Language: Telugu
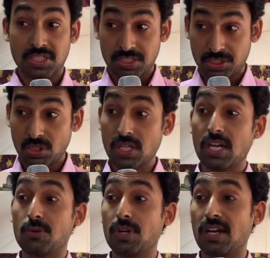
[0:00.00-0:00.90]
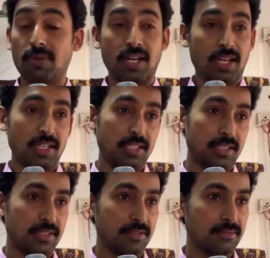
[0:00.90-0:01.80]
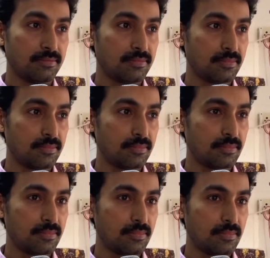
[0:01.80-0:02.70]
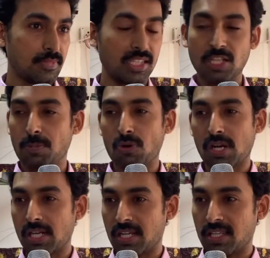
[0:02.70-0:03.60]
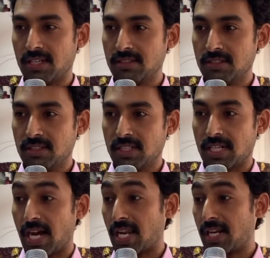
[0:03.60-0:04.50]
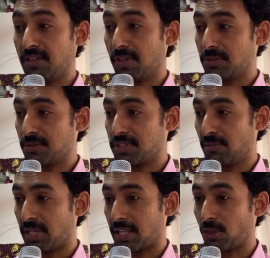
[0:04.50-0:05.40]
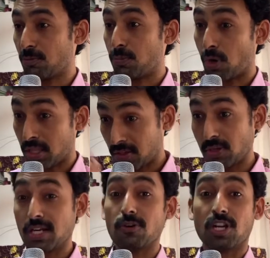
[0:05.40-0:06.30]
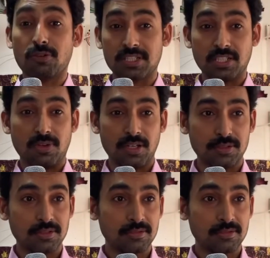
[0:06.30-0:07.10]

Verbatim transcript: శిష్యులుగా కూడా మారాలి అందుకే పౌలు అంటాడు కదా కాలాన్ని బట్టి చూస్తే మీరు అందరూ బోధకులుగా ఉండవలసిన వారు